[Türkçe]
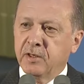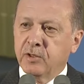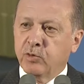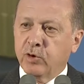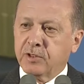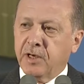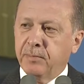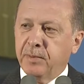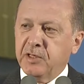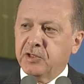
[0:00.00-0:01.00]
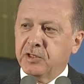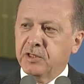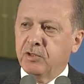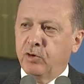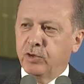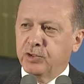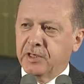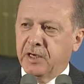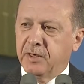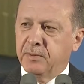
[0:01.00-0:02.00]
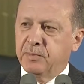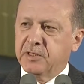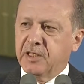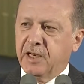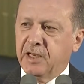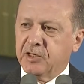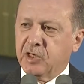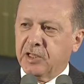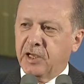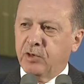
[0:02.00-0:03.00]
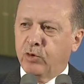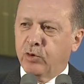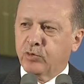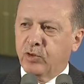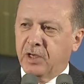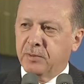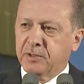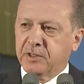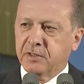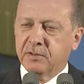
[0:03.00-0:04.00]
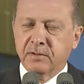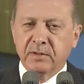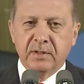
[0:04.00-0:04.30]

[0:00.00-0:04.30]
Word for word: 95 yıl önce bizlere yaşatan ordularımızın